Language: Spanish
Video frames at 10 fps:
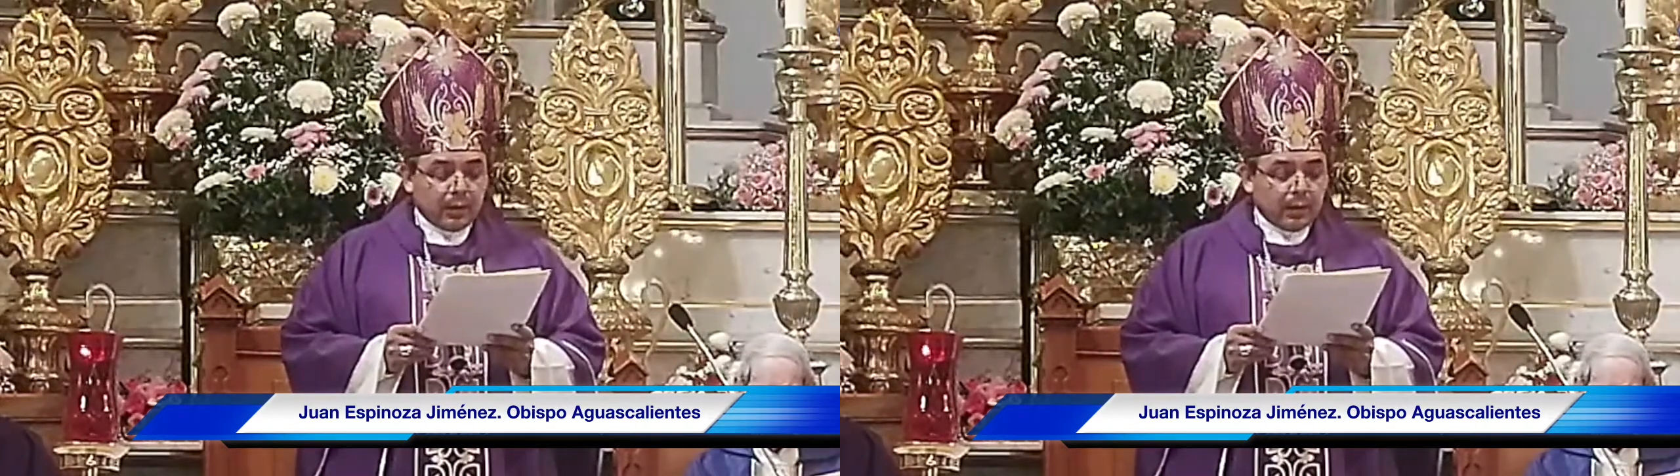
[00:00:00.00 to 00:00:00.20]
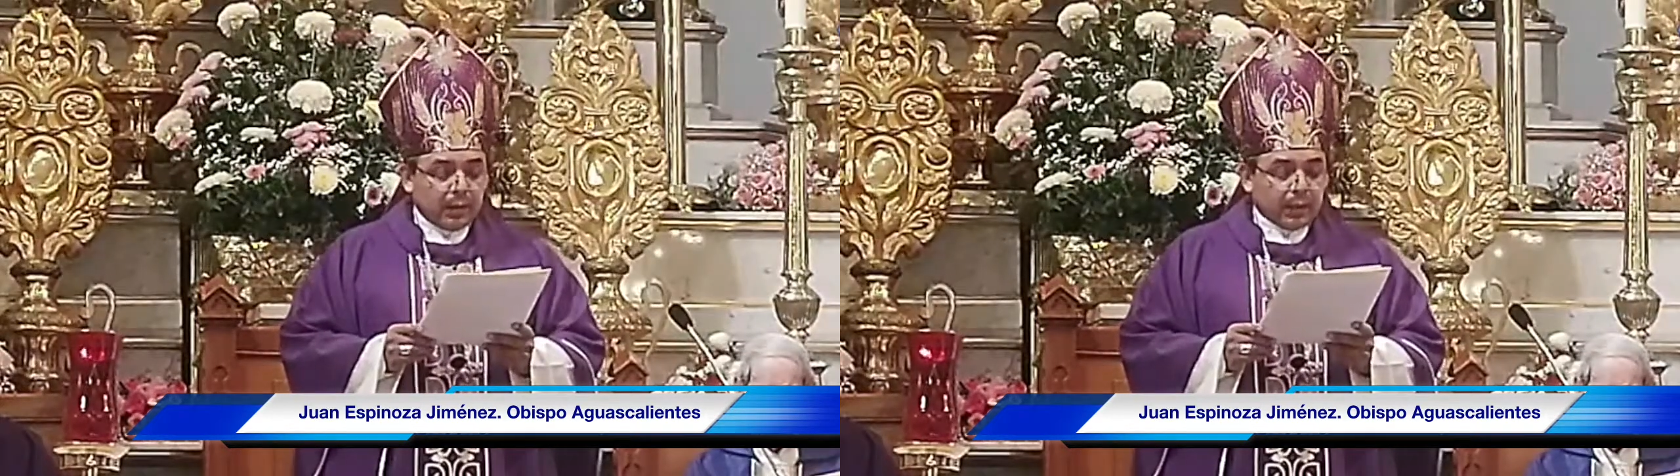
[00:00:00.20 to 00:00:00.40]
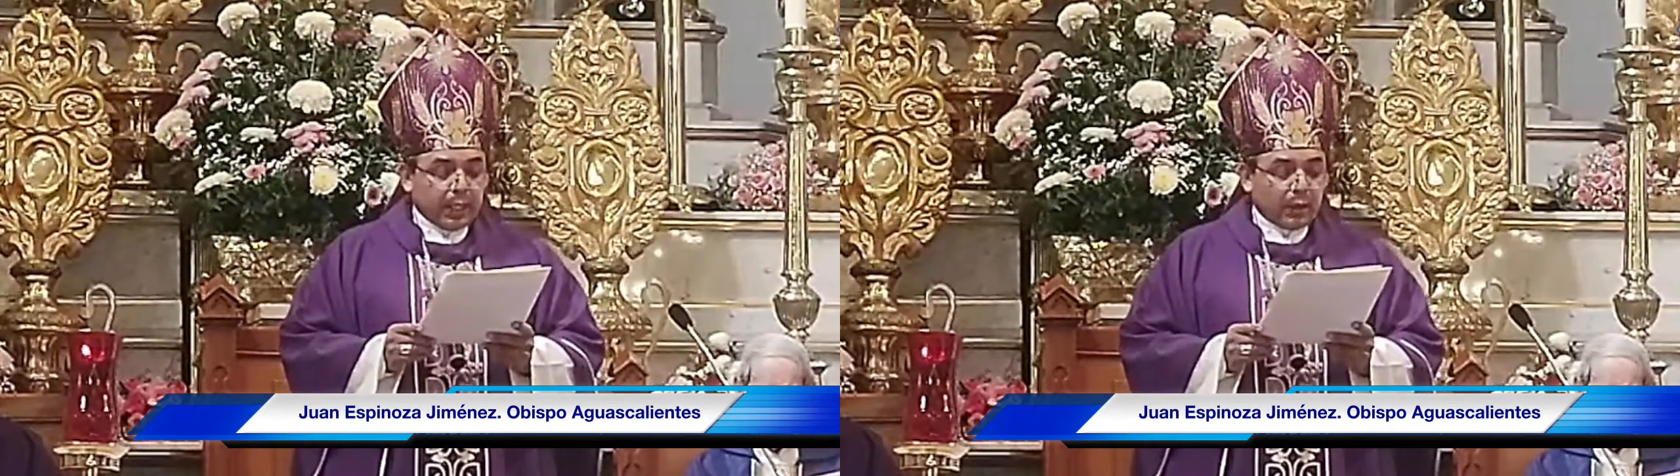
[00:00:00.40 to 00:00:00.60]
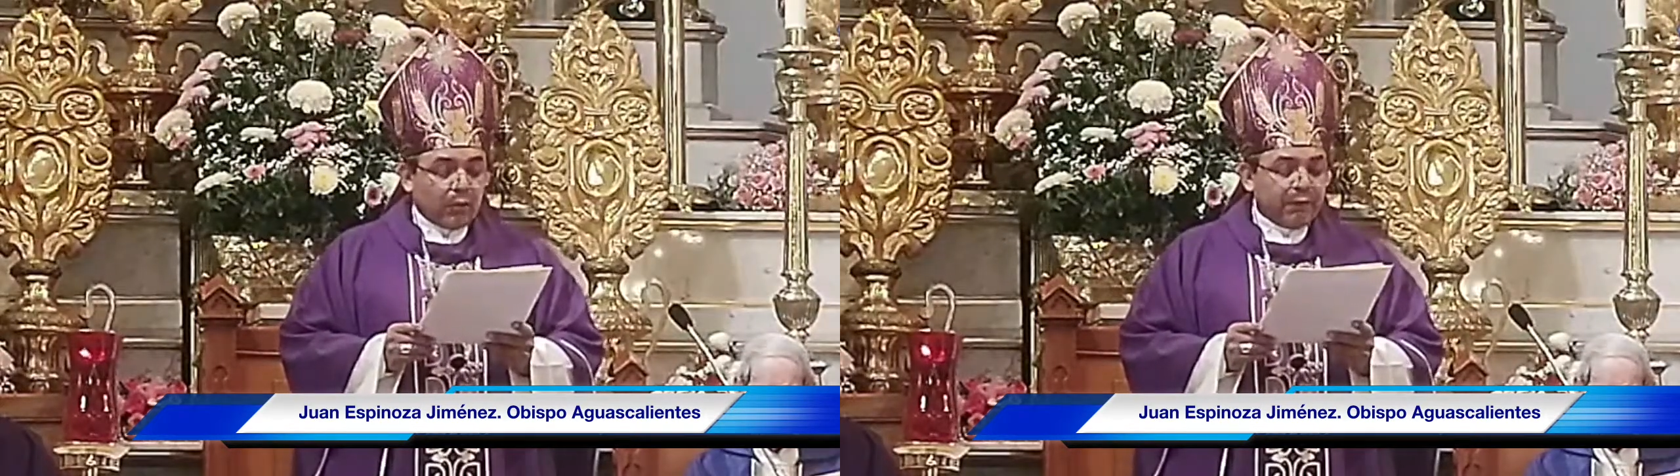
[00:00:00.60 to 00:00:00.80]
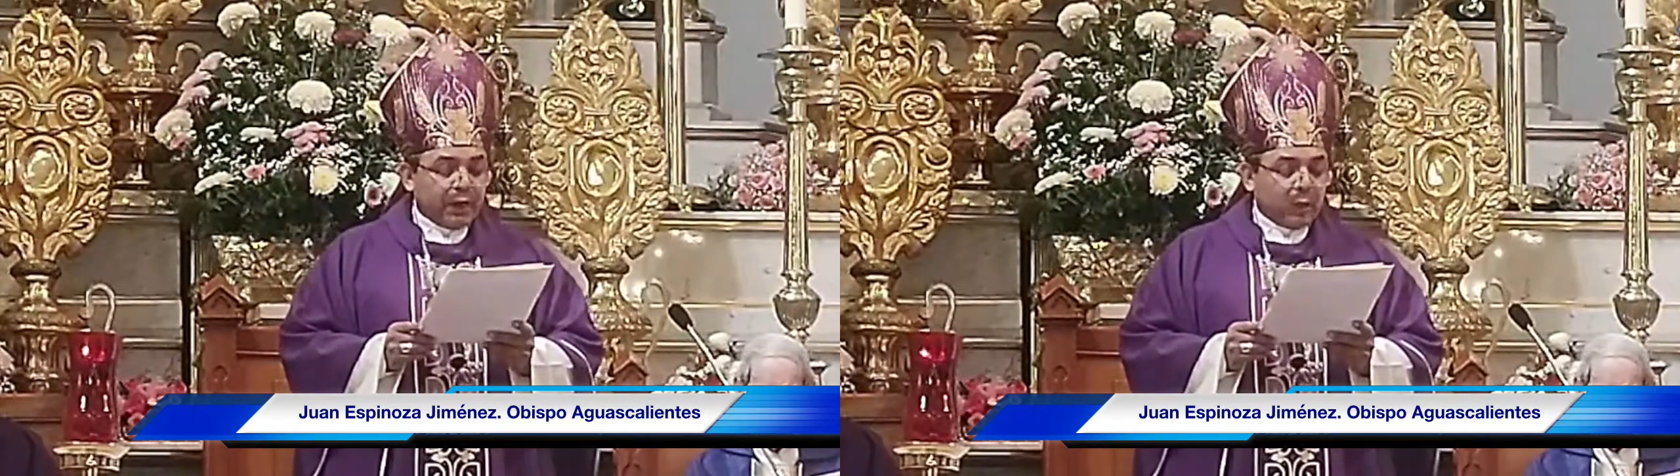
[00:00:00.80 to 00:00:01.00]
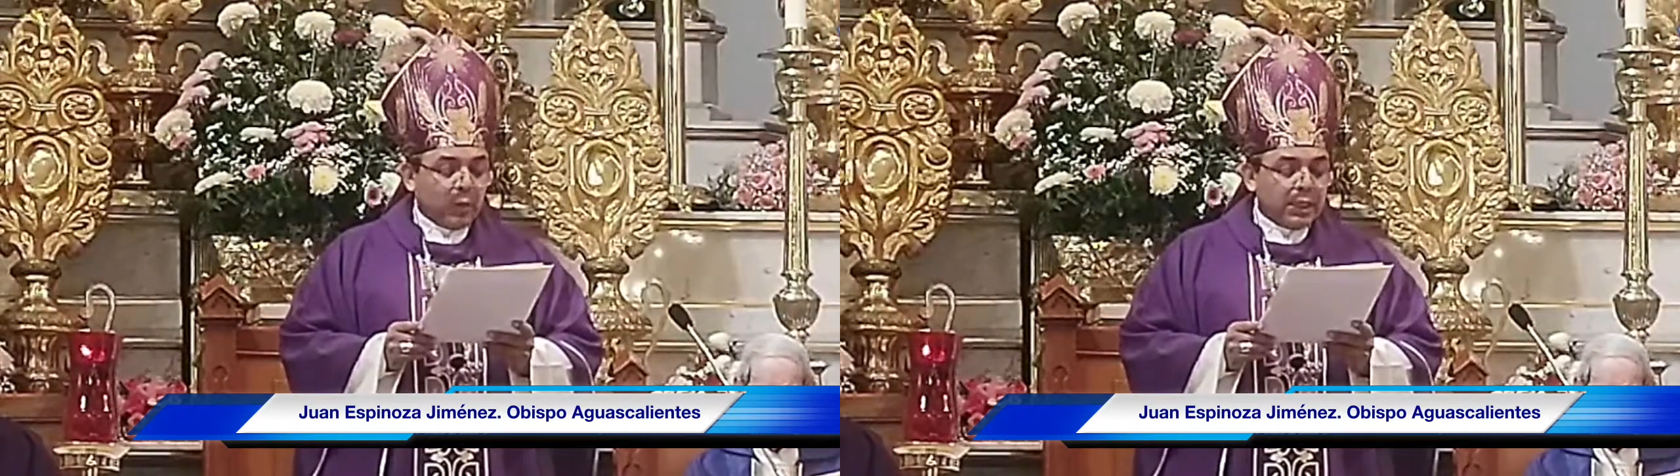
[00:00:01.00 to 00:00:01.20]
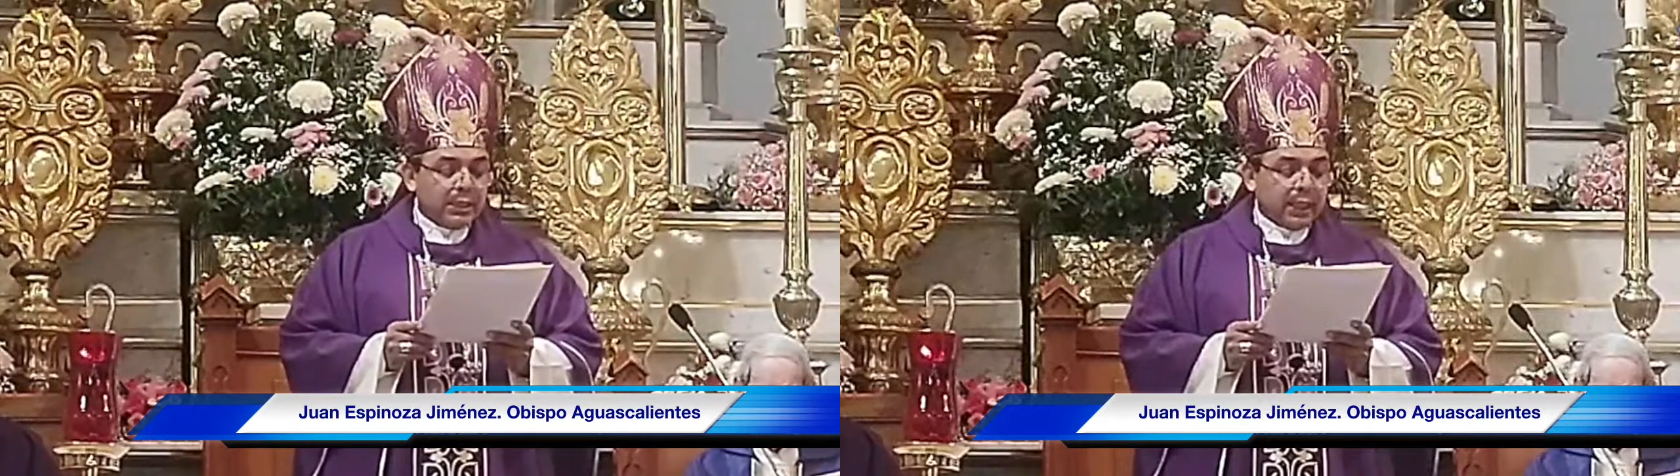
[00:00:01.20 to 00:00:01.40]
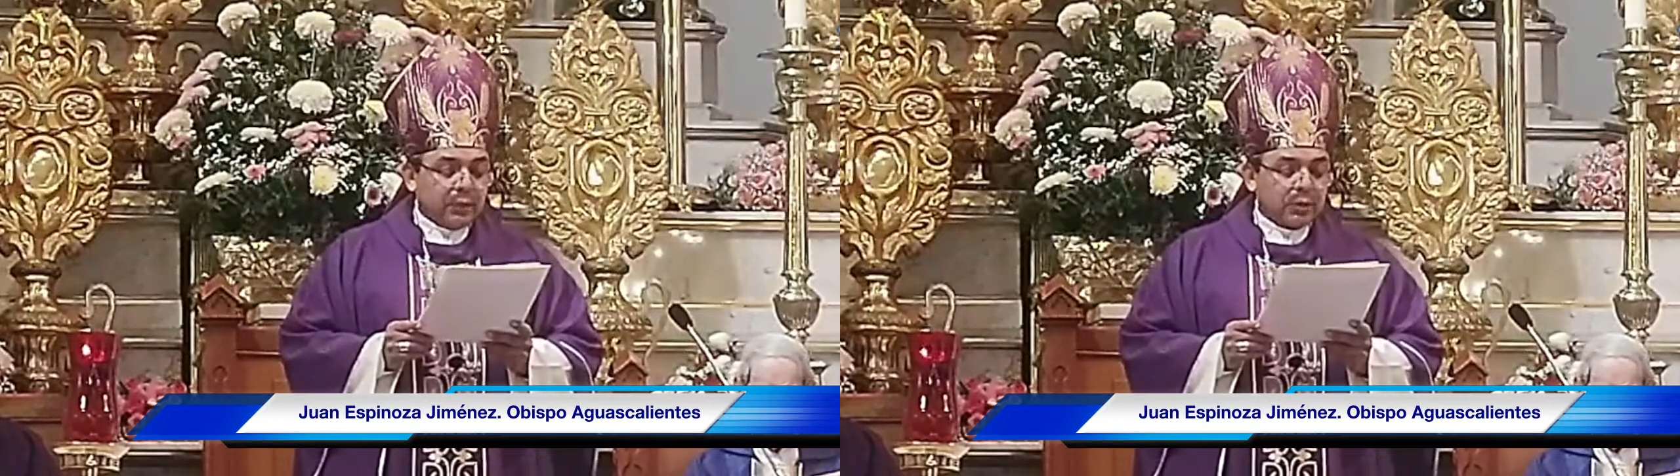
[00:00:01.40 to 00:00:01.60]
que con
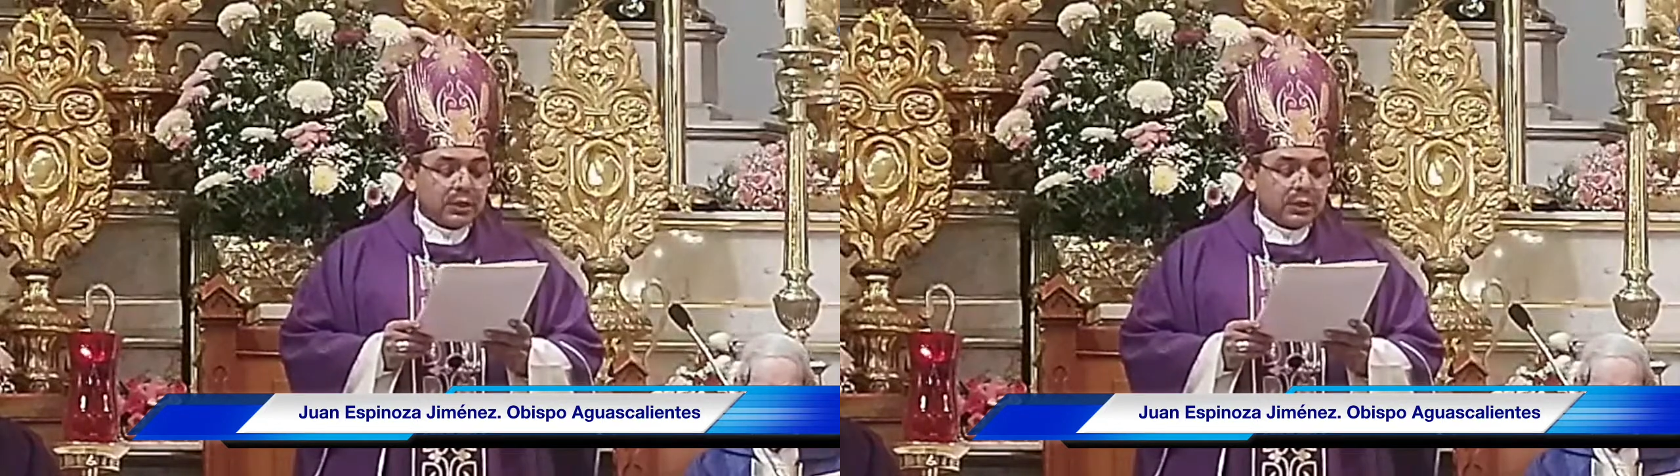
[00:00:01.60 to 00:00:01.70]
frecuencia nos